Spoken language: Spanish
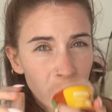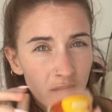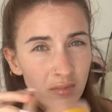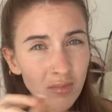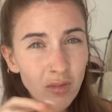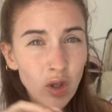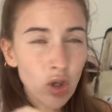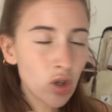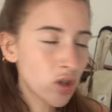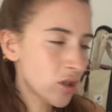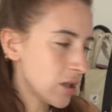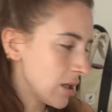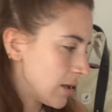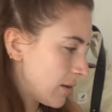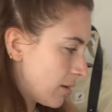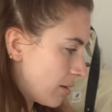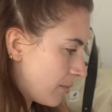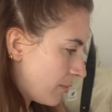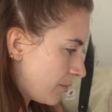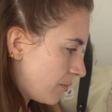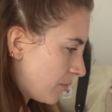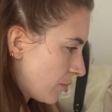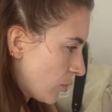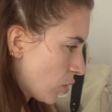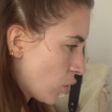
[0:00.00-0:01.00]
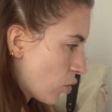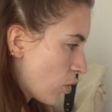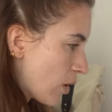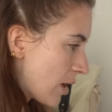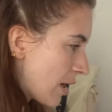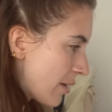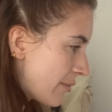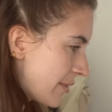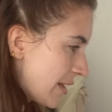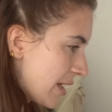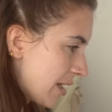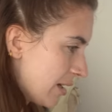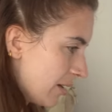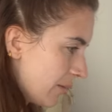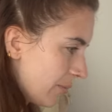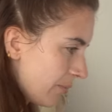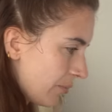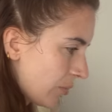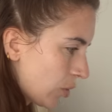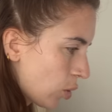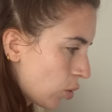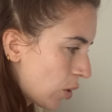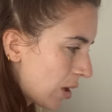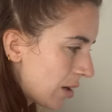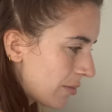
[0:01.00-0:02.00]
No sé, huele bien.
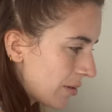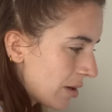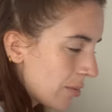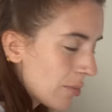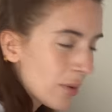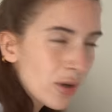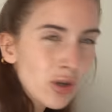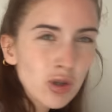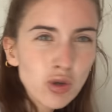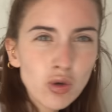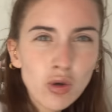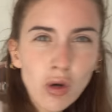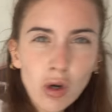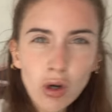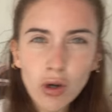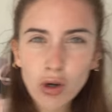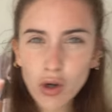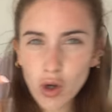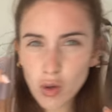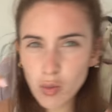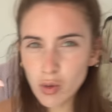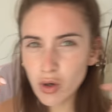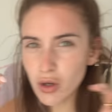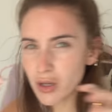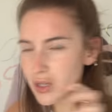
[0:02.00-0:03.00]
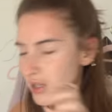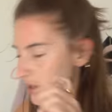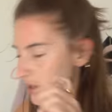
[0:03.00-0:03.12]
Huele bien, pero es un olor como